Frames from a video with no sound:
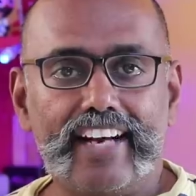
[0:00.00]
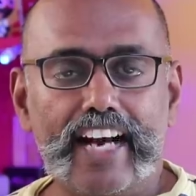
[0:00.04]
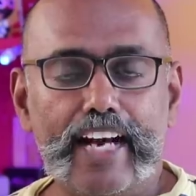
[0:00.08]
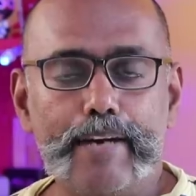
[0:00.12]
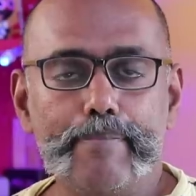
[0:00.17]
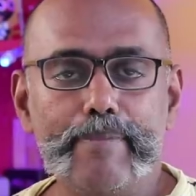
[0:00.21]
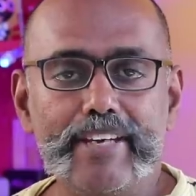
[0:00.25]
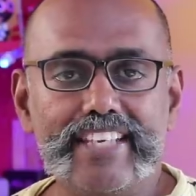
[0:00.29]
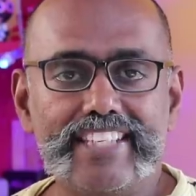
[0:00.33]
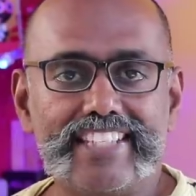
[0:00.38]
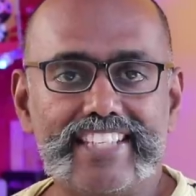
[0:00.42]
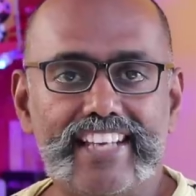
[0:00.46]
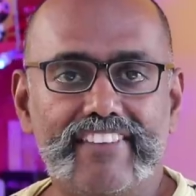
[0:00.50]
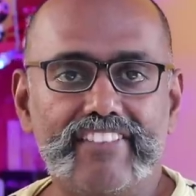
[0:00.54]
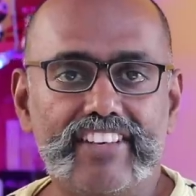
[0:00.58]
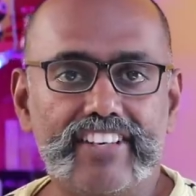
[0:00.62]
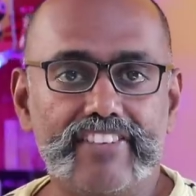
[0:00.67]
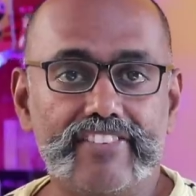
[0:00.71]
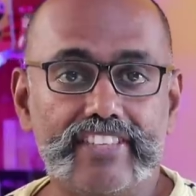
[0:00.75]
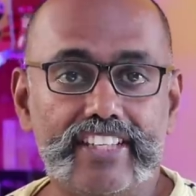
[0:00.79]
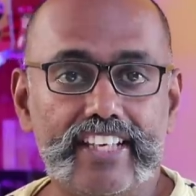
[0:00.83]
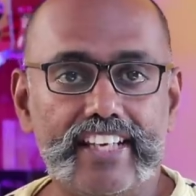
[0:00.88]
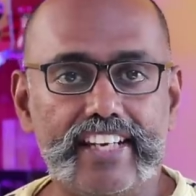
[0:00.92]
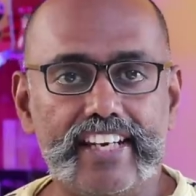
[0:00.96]
ரெட்மி செவன்
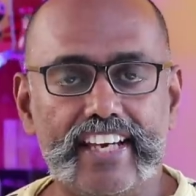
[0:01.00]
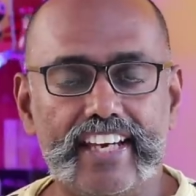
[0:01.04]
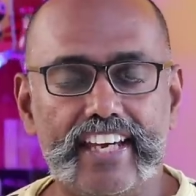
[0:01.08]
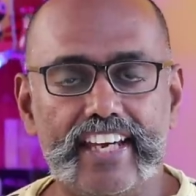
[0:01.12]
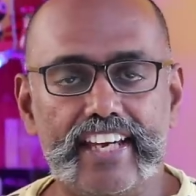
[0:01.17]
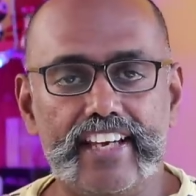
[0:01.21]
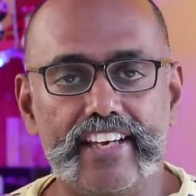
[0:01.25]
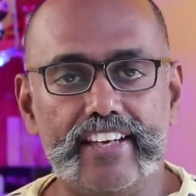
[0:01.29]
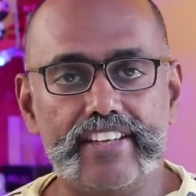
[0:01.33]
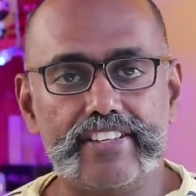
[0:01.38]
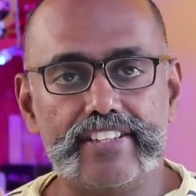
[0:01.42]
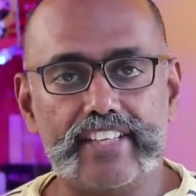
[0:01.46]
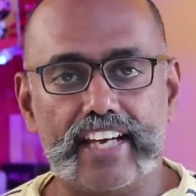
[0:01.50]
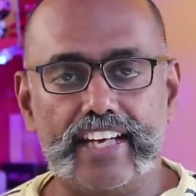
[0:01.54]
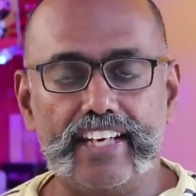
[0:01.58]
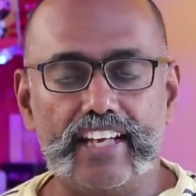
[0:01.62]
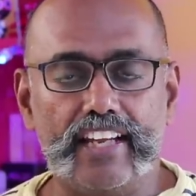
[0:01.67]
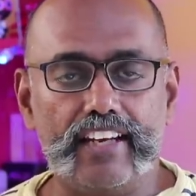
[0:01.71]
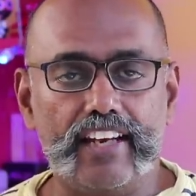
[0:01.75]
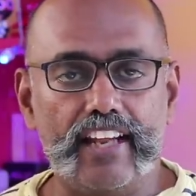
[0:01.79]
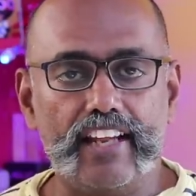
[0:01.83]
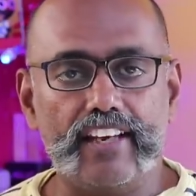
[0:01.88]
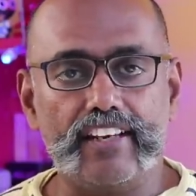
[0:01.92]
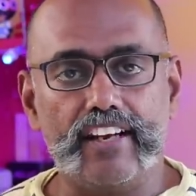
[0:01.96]
வந்து இன்னைக்கு
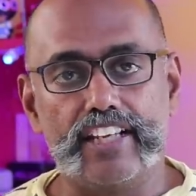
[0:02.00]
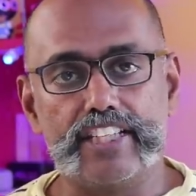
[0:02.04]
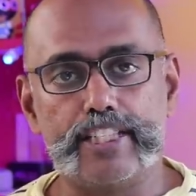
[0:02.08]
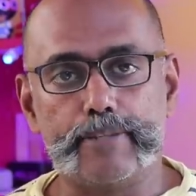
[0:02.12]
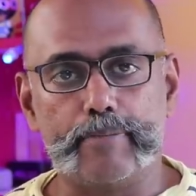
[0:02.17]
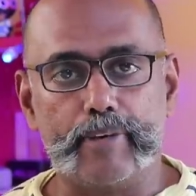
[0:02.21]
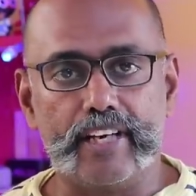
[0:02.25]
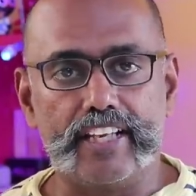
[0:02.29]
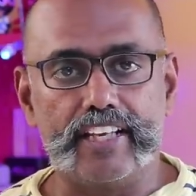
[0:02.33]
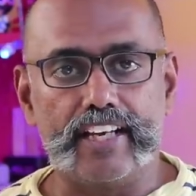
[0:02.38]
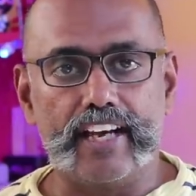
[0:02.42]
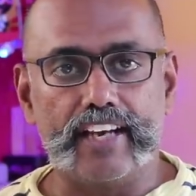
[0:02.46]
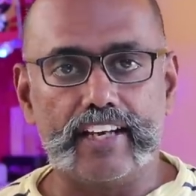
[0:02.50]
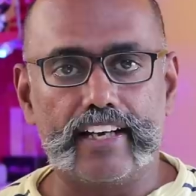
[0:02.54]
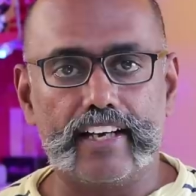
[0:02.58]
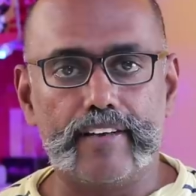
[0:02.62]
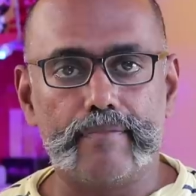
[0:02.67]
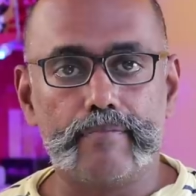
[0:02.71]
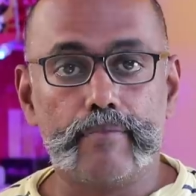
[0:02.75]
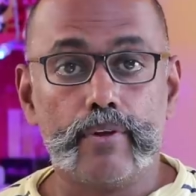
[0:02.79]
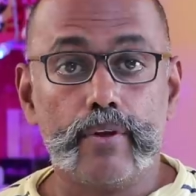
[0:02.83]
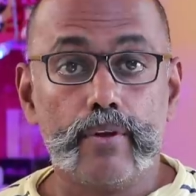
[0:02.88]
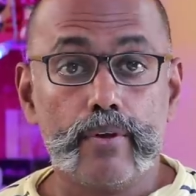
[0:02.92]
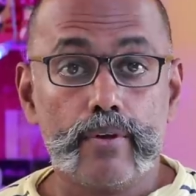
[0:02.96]
சைனாவில் லான்ச் பண்ணியிருக்காங்க
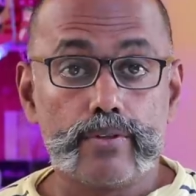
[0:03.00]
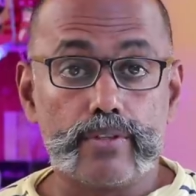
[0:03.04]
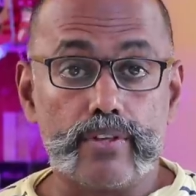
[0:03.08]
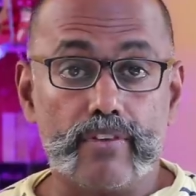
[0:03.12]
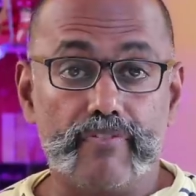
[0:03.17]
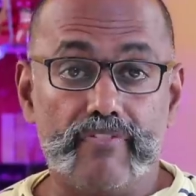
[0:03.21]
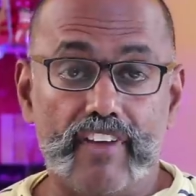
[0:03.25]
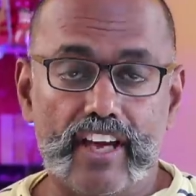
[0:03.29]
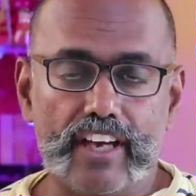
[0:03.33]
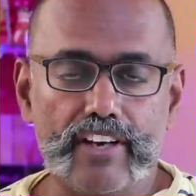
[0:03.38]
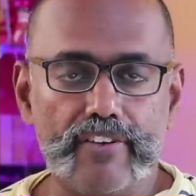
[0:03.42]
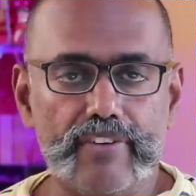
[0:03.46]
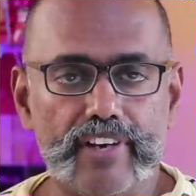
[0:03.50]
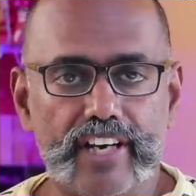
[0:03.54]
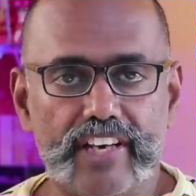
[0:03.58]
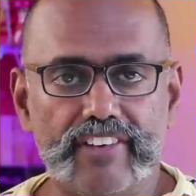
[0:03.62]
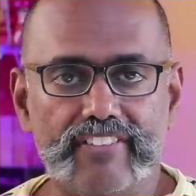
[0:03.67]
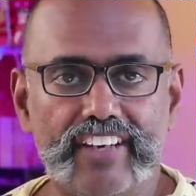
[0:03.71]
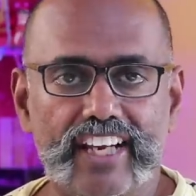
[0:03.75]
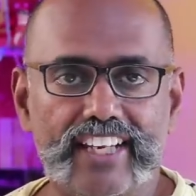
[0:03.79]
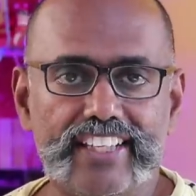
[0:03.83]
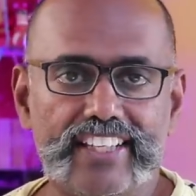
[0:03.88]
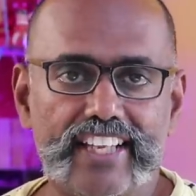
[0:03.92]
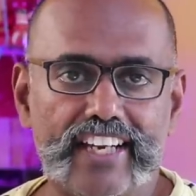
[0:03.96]
ஸோ வெகு
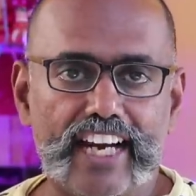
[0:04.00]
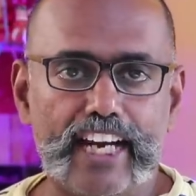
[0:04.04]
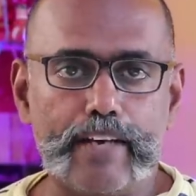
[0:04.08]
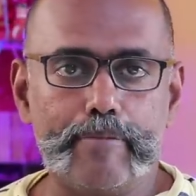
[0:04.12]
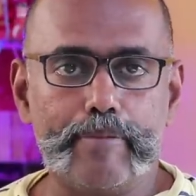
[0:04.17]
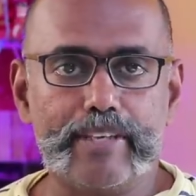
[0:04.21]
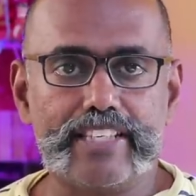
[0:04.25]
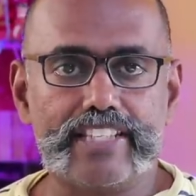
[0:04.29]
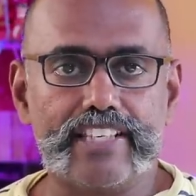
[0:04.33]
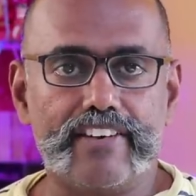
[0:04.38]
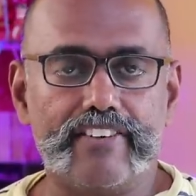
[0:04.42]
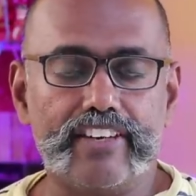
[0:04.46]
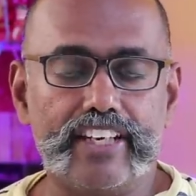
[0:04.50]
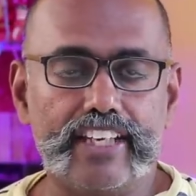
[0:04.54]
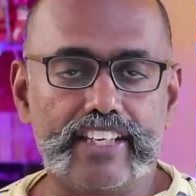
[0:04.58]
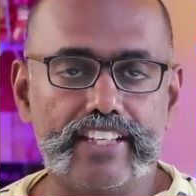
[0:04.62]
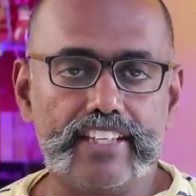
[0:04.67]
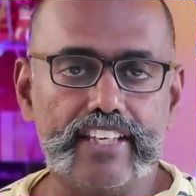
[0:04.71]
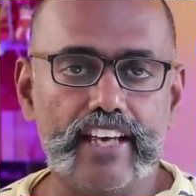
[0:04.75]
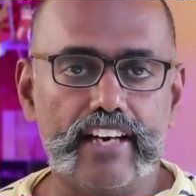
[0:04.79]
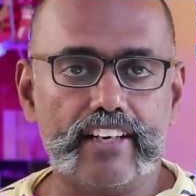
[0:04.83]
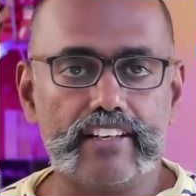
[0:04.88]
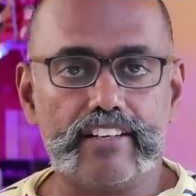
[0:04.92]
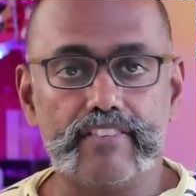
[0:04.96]
விரைவில் இந்த ரெட்மி செவன்
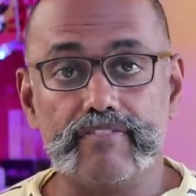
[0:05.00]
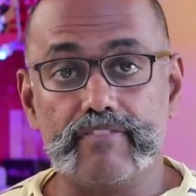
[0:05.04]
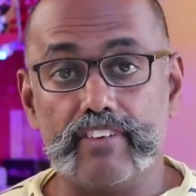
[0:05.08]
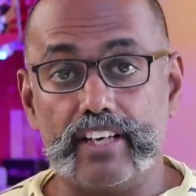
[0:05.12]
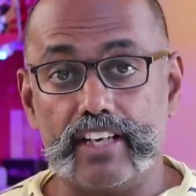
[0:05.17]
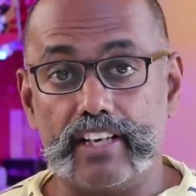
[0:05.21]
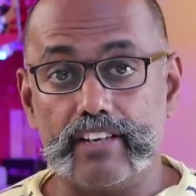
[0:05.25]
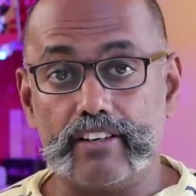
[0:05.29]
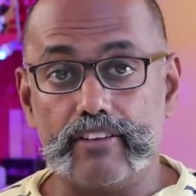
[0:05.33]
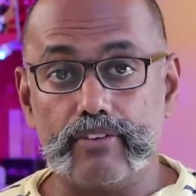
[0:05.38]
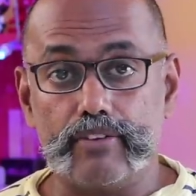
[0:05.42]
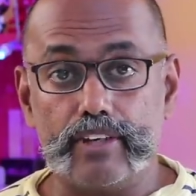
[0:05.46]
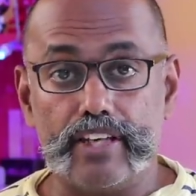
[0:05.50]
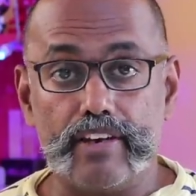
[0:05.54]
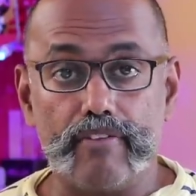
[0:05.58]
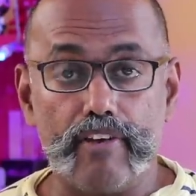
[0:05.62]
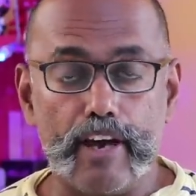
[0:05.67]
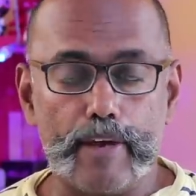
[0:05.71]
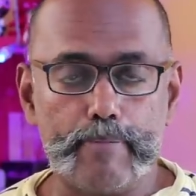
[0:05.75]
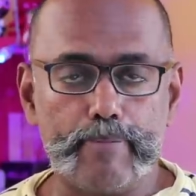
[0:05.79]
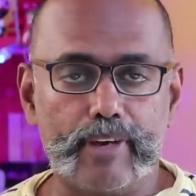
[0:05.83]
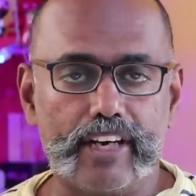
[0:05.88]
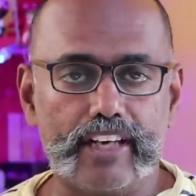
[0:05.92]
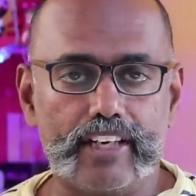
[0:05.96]
இந்தியாவுக்கும் வரக்கூடிய
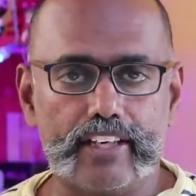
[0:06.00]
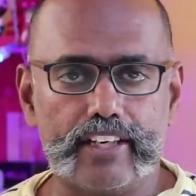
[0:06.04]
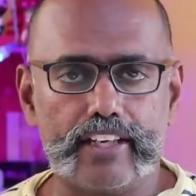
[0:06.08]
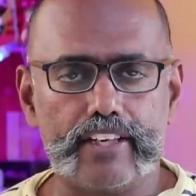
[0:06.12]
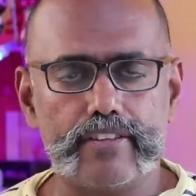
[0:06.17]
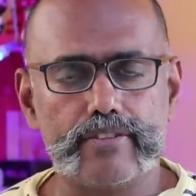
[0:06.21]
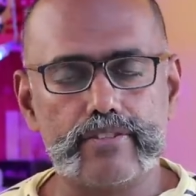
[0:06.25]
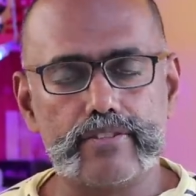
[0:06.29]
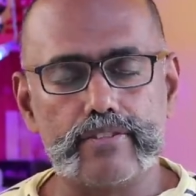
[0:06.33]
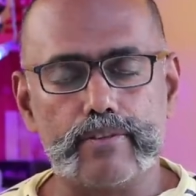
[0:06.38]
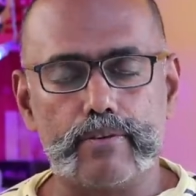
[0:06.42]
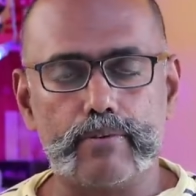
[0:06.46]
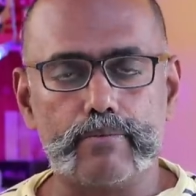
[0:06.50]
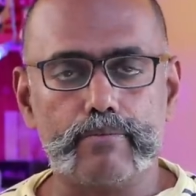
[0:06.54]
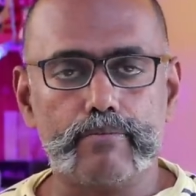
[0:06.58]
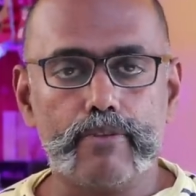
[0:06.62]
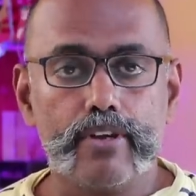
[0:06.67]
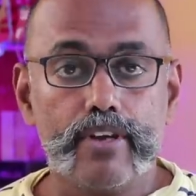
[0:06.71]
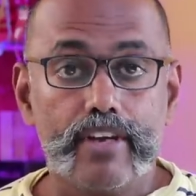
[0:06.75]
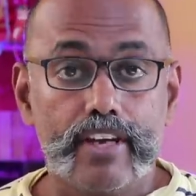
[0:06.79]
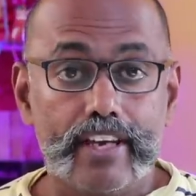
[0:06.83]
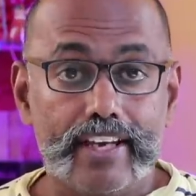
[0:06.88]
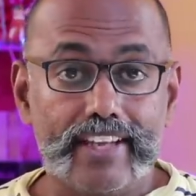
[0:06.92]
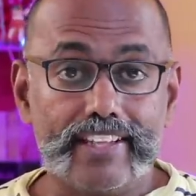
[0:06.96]
வாய்ப்புகள் இருக்குது ஸோ
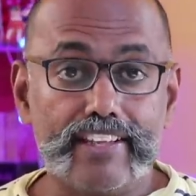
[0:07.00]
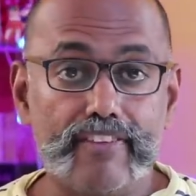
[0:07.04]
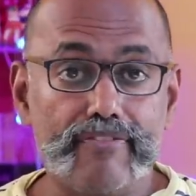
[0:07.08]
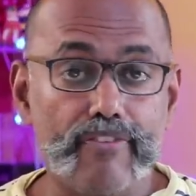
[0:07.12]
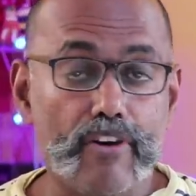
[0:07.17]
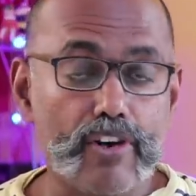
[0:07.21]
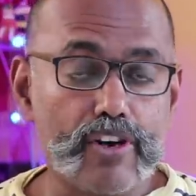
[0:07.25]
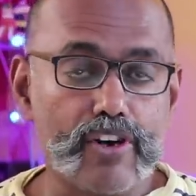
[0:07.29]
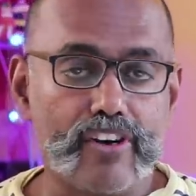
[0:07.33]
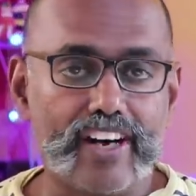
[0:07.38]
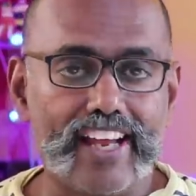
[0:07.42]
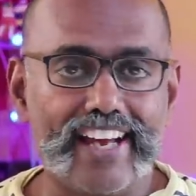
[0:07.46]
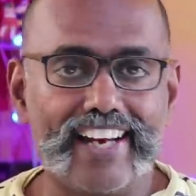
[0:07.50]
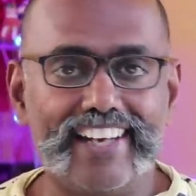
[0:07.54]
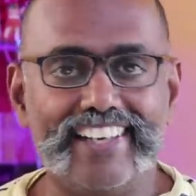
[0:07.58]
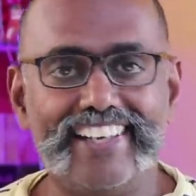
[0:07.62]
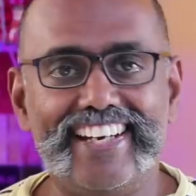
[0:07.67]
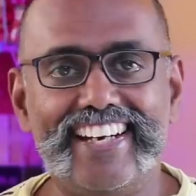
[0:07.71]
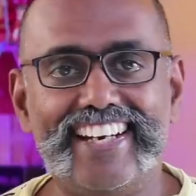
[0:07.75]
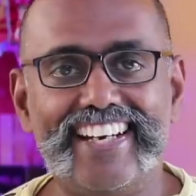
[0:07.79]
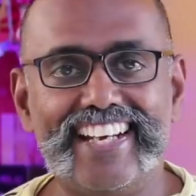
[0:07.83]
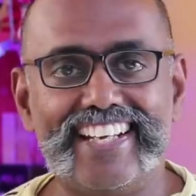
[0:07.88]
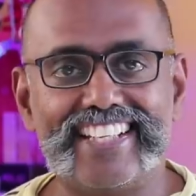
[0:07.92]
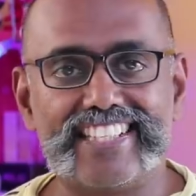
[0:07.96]
இந்த ஃபோனோட
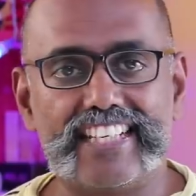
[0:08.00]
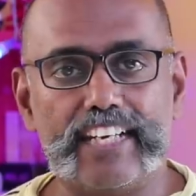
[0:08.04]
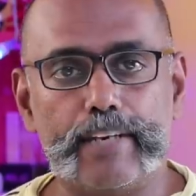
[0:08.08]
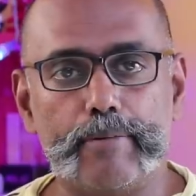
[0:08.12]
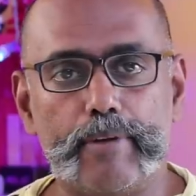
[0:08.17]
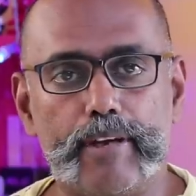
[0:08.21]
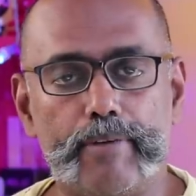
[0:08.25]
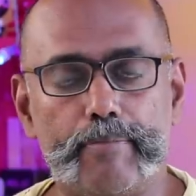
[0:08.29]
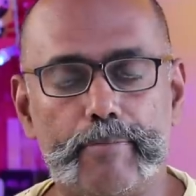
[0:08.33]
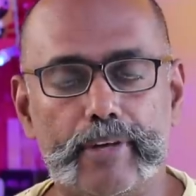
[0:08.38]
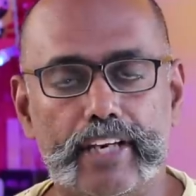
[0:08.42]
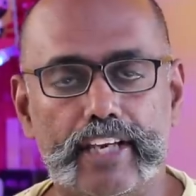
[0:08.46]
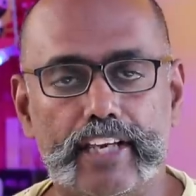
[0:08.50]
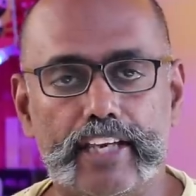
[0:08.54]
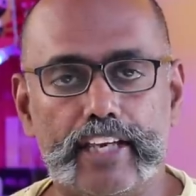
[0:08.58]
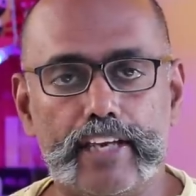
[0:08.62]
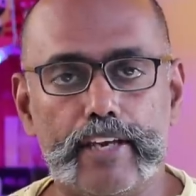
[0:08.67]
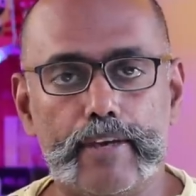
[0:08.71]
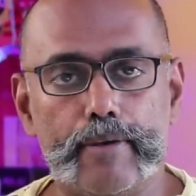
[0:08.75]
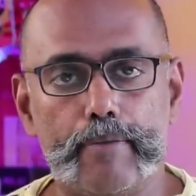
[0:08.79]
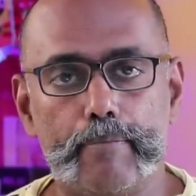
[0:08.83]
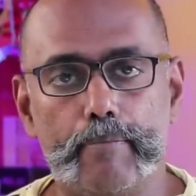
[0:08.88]
டீட்டெயில்ஸை நம்ம இப்போ இன்னைக்கு